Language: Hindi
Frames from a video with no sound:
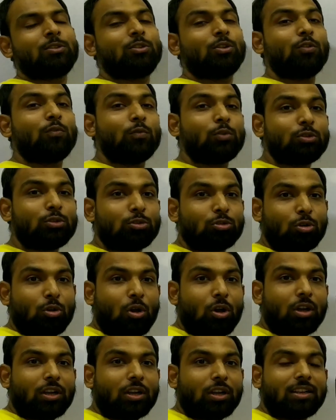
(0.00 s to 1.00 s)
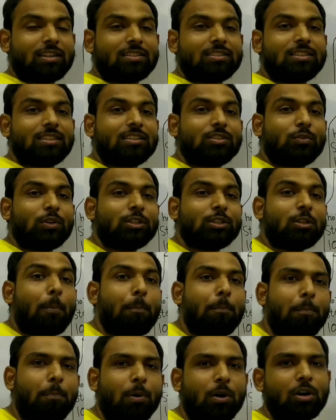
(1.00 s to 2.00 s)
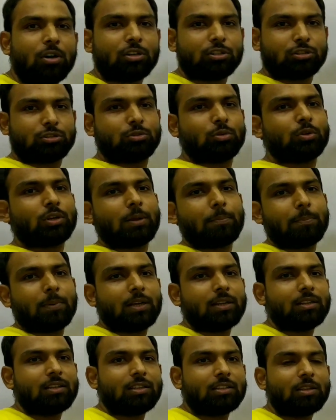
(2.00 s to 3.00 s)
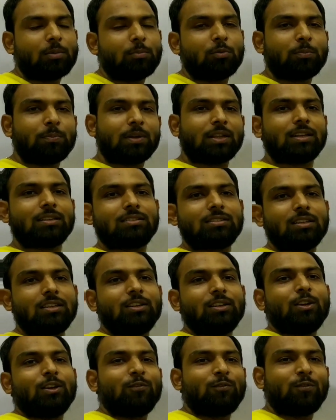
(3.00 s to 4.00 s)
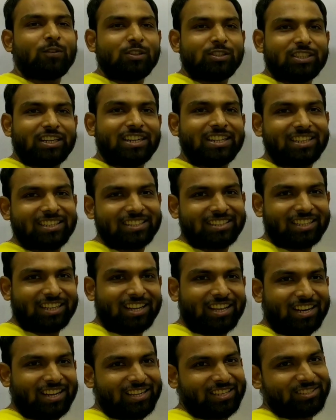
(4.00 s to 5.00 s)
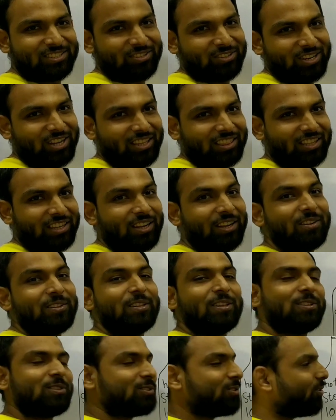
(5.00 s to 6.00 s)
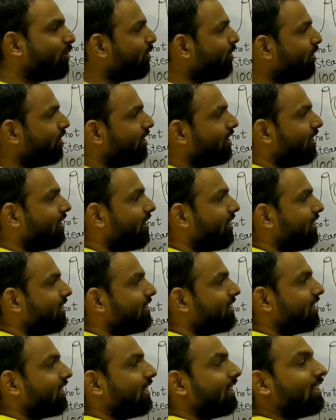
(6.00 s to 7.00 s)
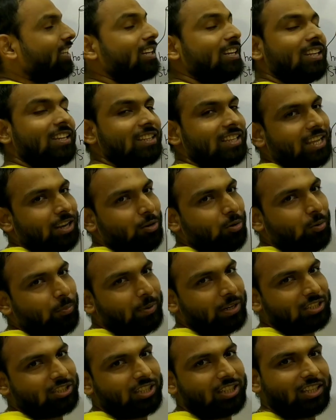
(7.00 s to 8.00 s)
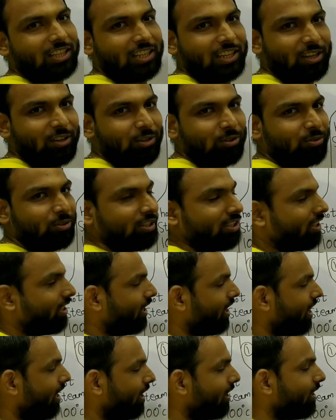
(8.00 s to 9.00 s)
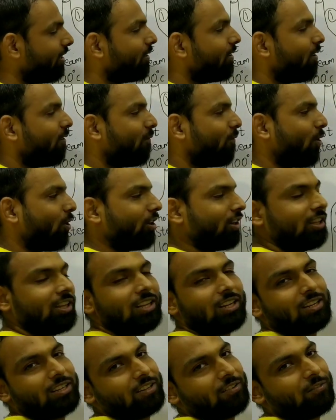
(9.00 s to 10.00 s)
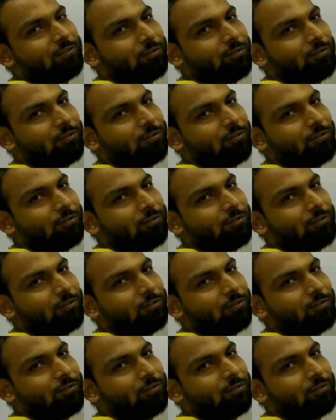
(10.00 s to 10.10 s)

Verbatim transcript: तो उस स्ट्रॉ के रस्ते से वो एकदम बॉस्ट होके पानी एकदम ऊपर ऐसे फुलझड़ी की तरह राइज हो रहा था सो so, इसके अंदर ये लो प्रेशर क्रिएट होने के कारण वॉटर